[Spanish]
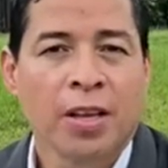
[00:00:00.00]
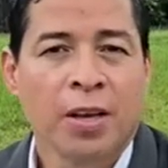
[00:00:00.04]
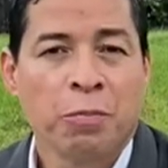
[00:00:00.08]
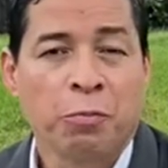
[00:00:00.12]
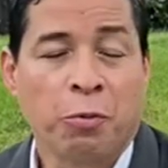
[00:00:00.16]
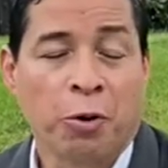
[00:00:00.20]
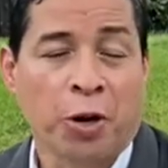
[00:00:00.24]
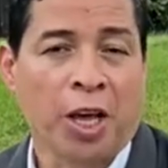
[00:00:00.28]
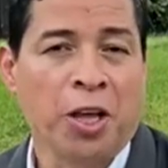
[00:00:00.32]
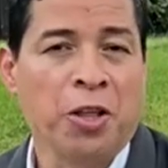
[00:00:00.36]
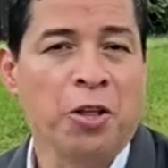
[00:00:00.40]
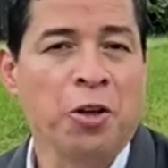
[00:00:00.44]

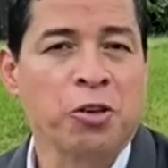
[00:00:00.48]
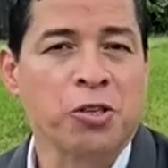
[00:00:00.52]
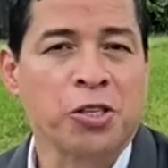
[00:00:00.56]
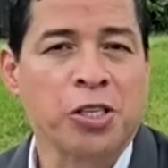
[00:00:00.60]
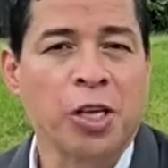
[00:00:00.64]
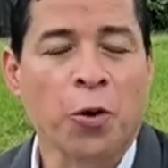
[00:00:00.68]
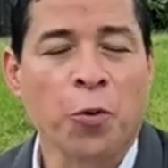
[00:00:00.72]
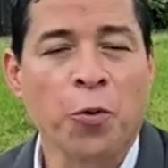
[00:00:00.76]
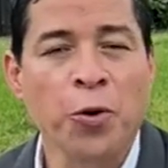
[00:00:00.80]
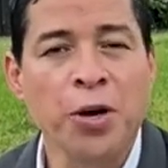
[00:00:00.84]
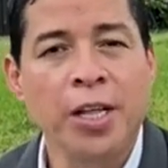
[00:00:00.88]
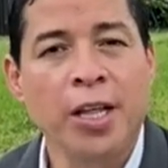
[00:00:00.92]
porque Dios
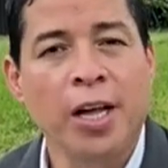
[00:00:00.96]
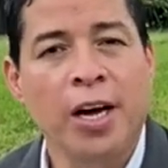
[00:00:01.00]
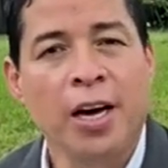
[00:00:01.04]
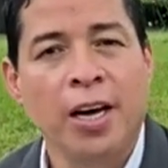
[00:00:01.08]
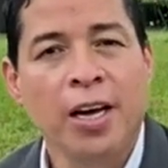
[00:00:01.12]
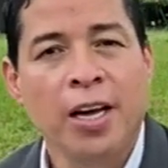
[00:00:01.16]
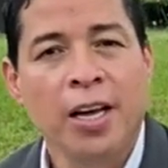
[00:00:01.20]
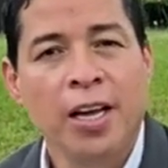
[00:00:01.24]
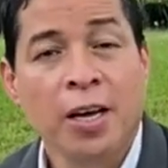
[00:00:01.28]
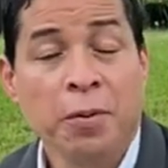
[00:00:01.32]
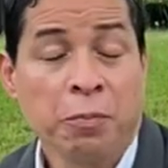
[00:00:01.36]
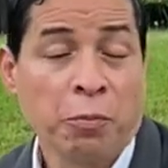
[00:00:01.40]
te cuida,
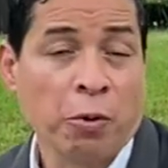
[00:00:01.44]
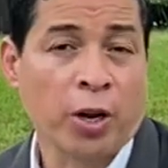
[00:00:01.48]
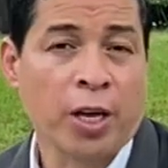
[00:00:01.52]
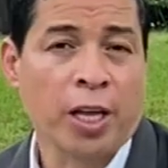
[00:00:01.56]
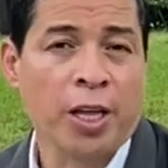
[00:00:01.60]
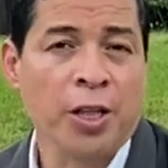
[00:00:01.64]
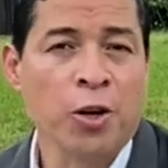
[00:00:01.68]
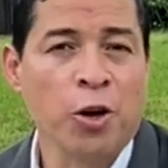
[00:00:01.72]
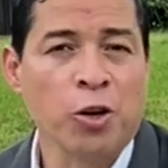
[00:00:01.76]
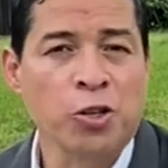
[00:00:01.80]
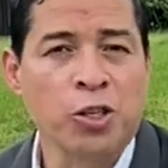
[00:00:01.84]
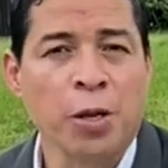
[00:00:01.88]
porque
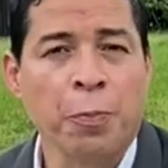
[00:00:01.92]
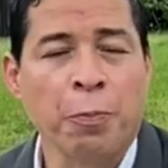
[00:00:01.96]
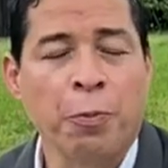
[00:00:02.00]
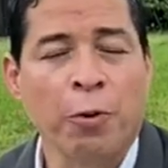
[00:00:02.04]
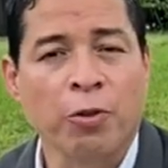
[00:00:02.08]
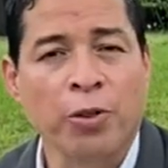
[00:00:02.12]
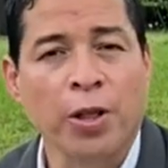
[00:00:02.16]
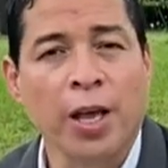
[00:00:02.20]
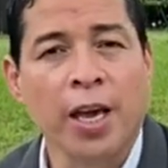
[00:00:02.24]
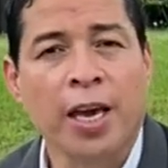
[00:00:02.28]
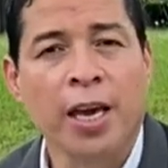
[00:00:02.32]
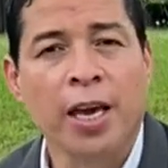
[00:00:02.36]
Dios te
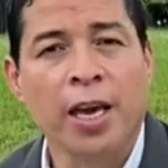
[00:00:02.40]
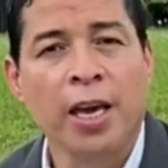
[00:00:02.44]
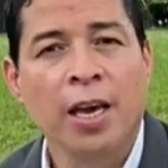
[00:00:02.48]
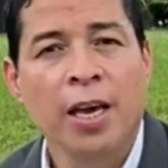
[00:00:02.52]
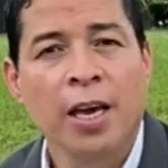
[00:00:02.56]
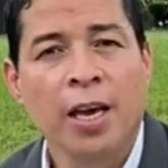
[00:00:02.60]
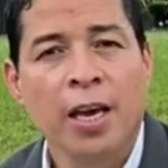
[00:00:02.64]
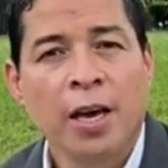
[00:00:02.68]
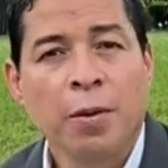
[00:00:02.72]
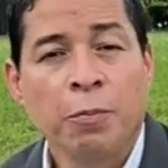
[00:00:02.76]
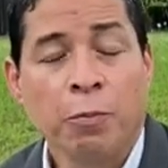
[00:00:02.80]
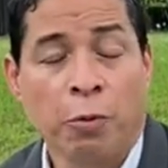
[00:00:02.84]
protege,
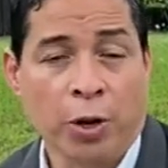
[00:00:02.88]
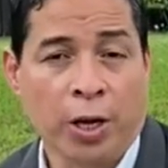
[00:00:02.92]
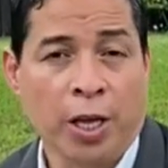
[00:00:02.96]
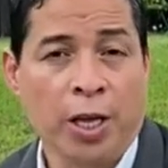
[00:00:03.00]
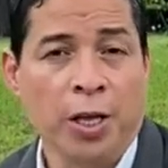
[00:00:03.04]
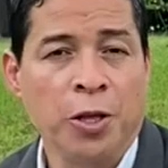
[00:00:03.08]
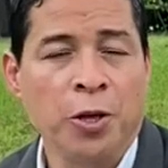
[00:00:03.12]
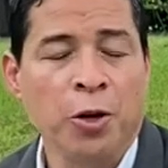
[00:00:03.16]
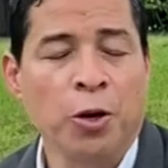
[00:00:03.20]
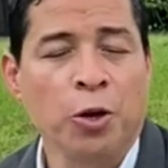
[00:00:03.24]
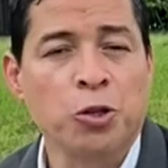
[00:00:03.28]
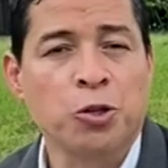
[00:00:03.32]
porque
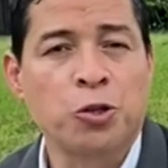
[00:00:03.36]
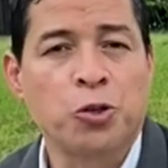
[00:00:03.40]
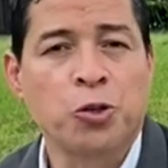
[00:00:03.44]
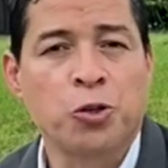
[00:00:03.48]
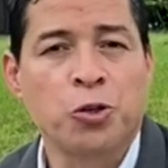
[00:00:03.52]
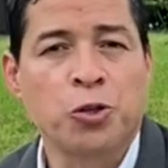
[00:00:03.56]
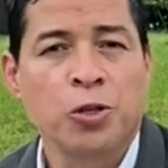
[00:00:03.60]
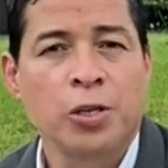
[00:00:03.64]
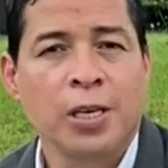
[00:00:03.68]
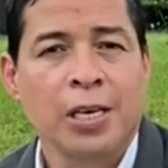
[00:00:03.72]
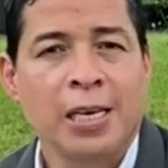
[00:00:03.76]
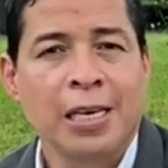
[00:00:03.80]

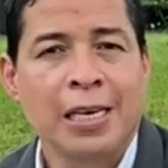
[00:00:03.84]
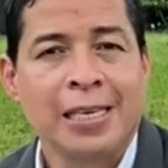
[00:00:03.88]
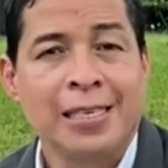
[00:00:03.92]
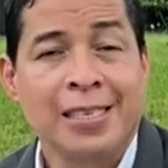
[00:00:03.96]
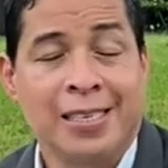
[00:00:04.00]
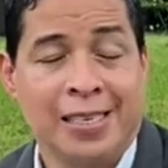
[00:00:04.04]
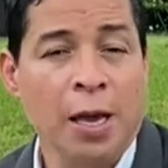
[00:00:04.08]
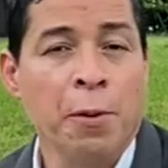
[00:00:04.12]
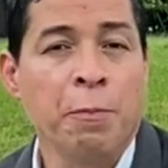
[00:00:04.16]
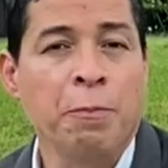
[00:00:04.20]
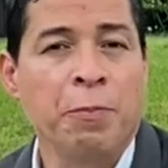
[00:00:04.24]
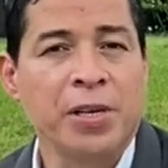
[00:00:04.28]
Dios
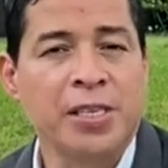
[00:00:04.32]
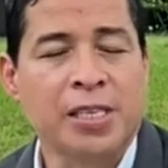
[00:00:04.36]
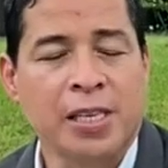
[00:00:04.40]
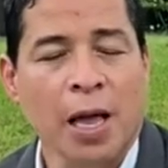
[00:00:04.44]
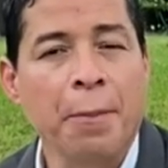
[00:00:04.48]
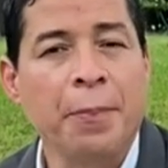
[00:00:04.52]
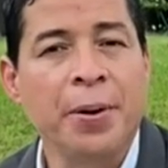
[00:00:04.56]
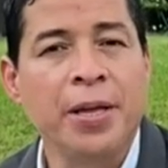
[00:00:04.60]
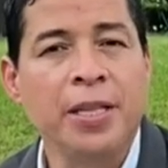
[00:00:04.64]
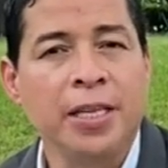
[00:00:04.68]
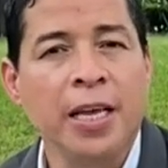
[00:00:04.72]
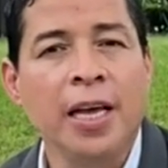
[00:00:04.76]
siempre está
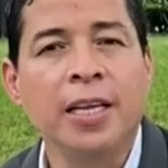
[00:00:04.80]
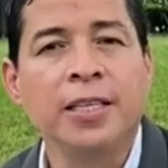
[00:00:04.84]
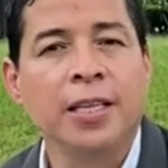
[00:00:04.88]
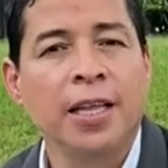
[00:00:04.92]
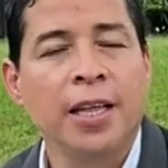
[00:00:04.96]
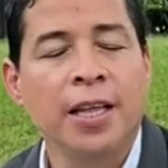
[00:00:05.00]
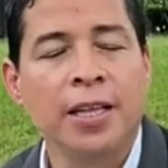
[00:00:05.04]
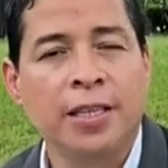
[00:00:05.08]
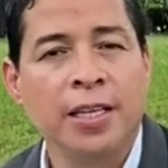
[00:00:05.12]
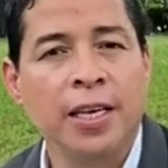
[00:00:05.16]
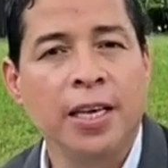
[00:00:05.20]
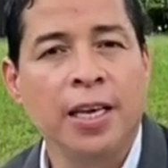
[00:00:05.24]
pendiente
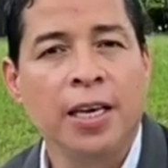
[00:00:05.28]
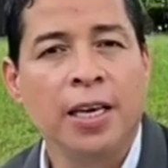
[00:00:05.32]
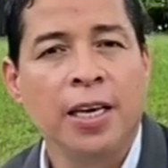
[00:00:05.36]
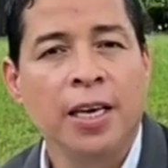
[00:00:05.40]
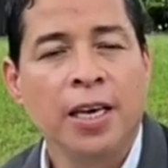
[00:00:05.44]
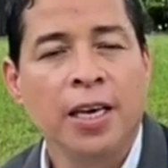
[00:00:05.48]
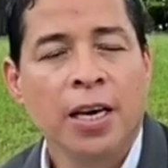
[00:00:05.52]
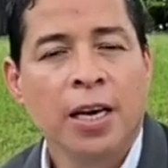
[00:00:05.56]
de ti,